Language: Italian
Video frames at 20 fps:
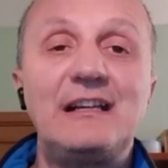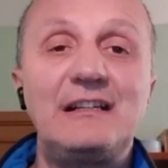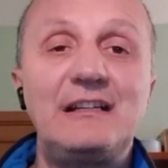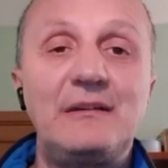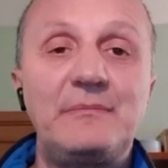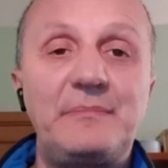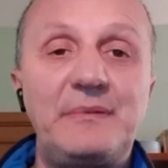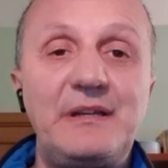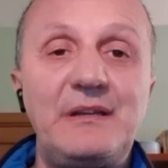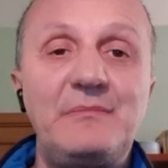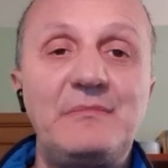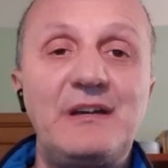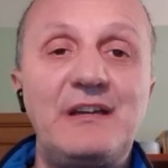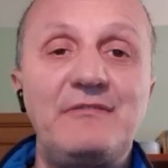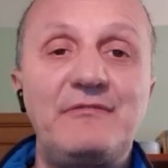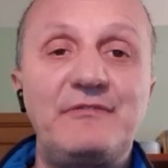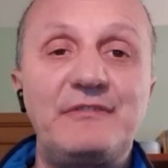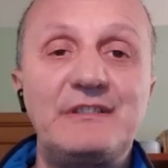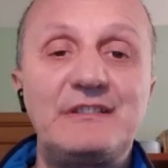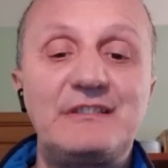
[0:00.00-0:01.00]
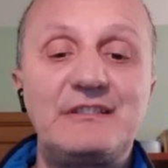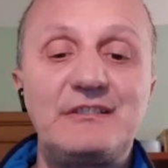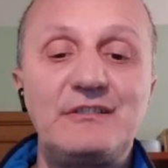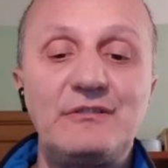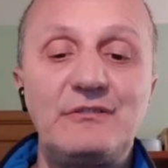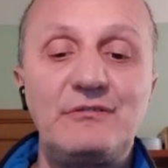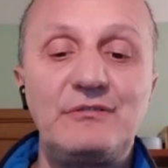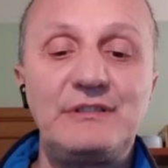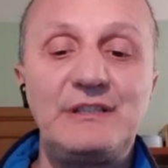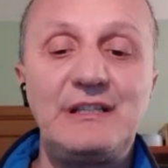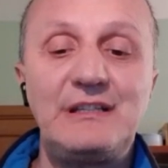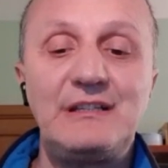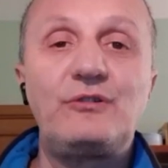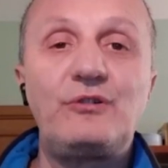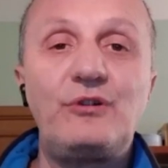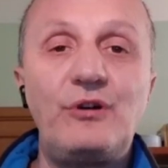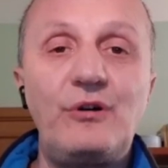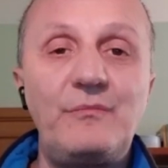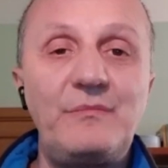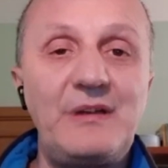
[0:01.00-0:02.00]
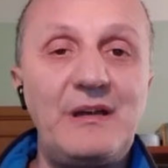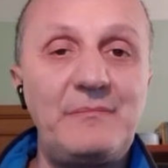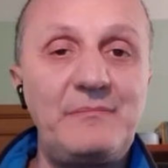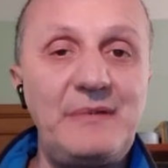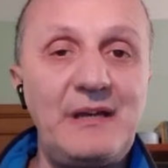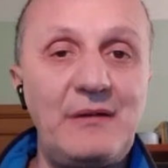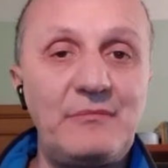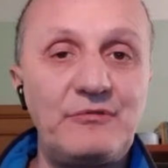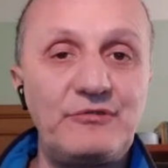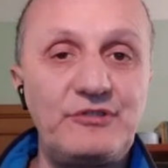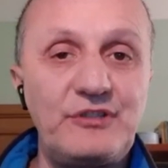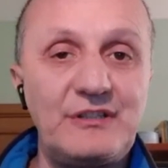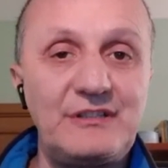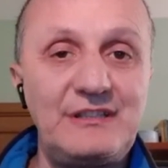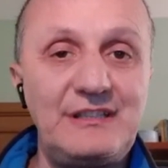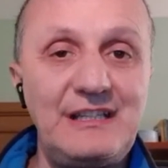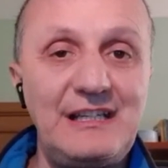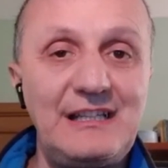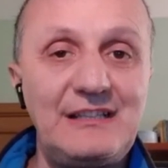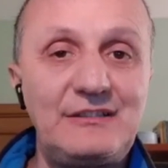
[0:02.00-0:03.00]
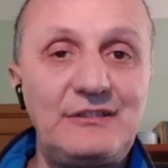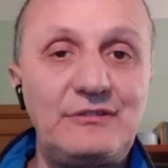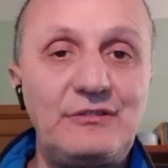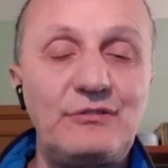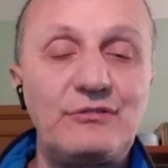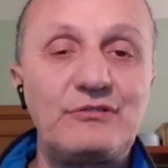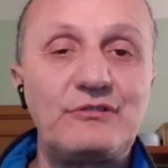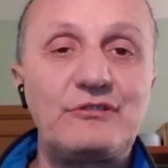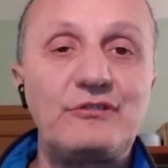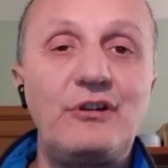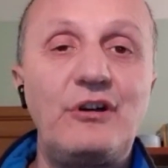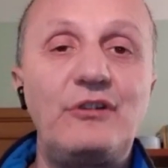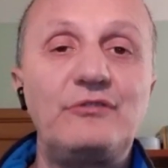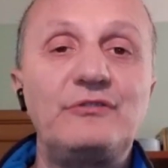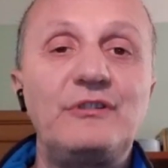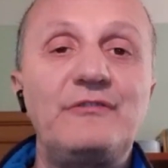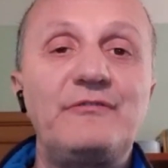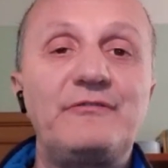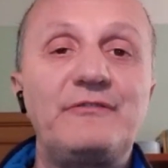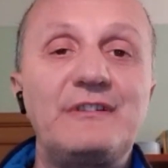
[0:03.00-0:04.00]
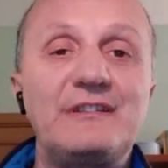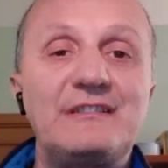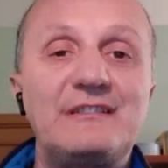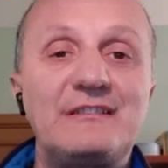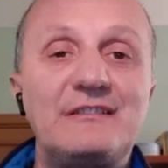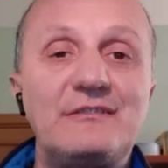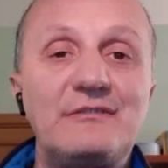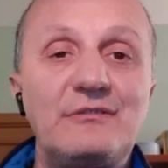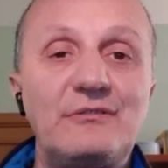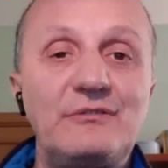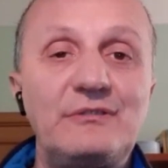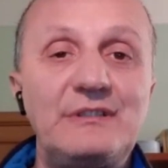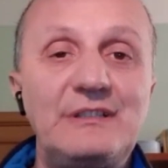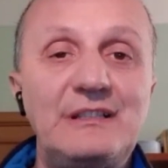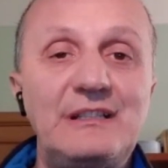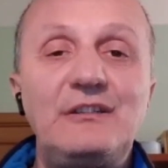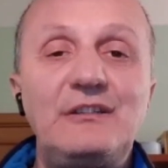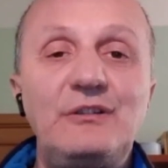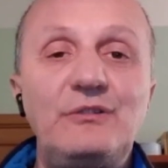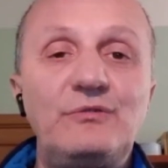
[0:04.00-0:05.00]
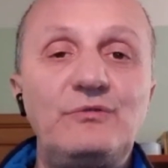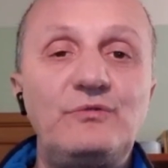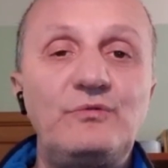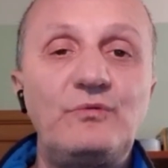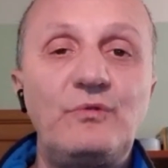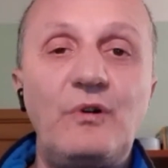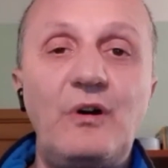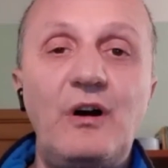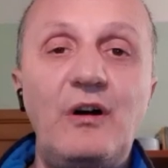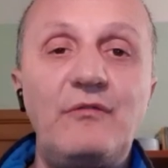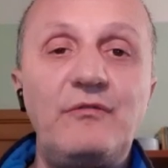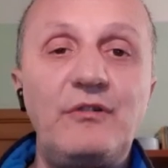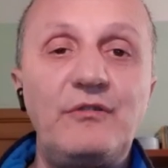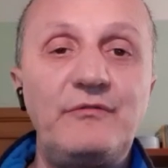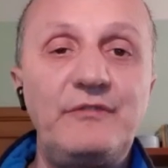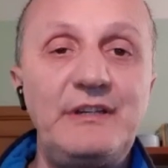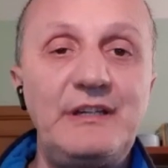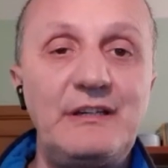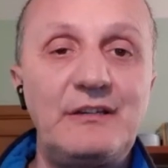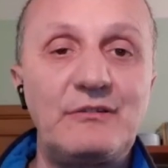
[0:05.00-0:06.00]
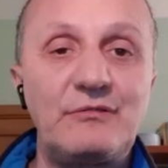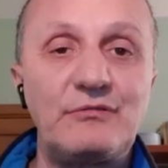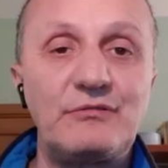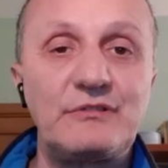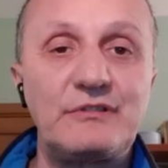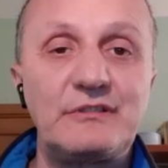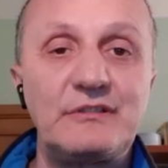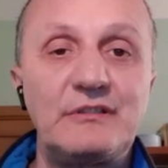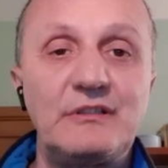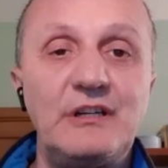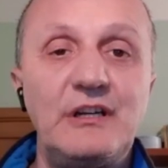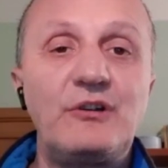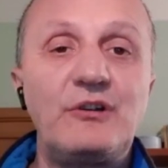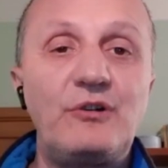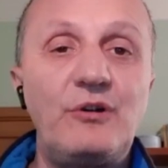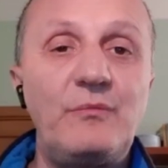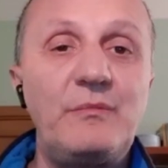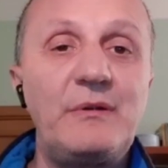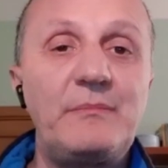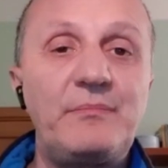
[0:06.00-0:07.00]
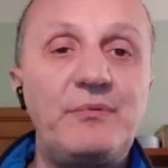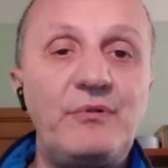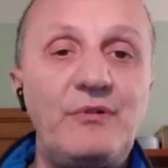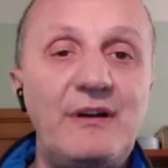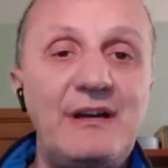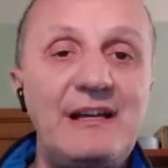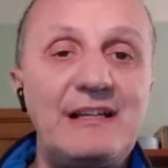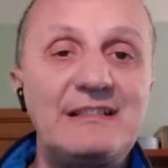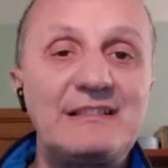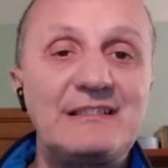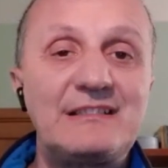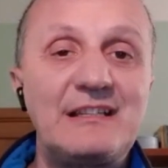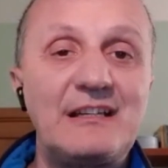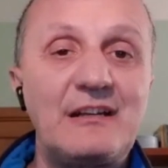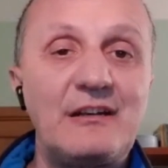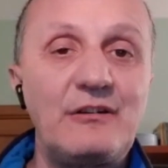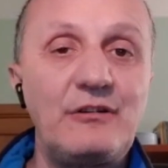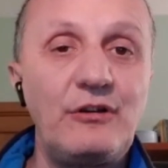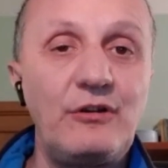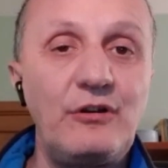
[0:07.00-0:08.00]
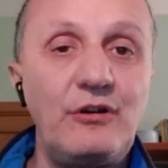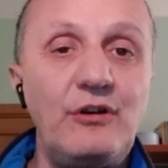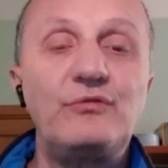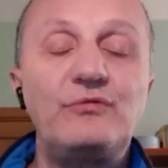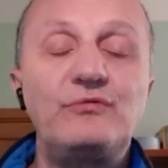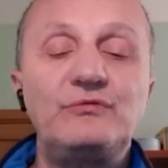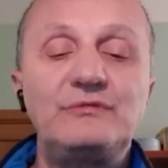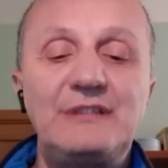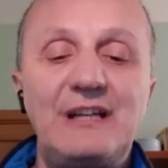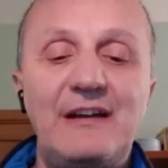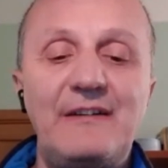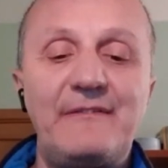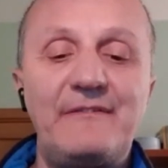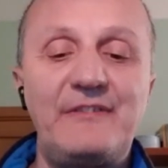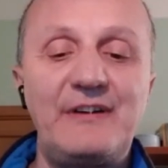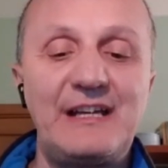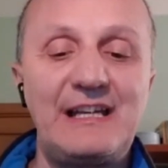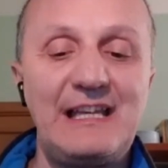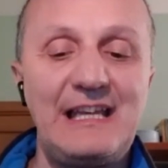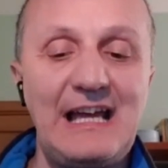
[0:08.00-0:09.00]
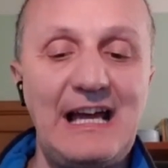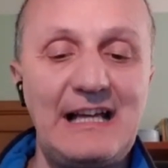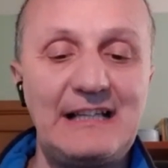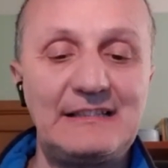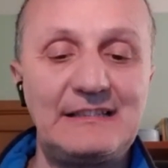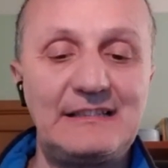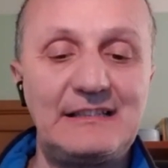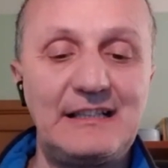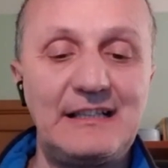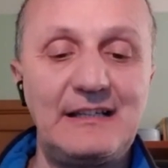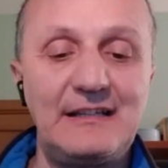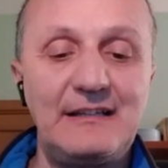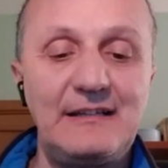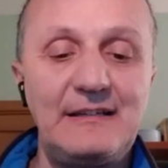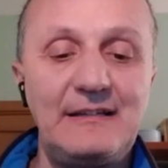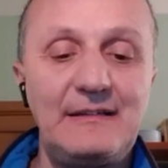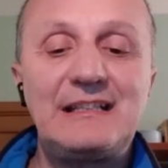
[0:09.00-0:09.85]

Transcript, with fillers: dalla prima infezione, come abbiamo già detto, sono infezioni di un nuovo virus, come può esserlo una variante.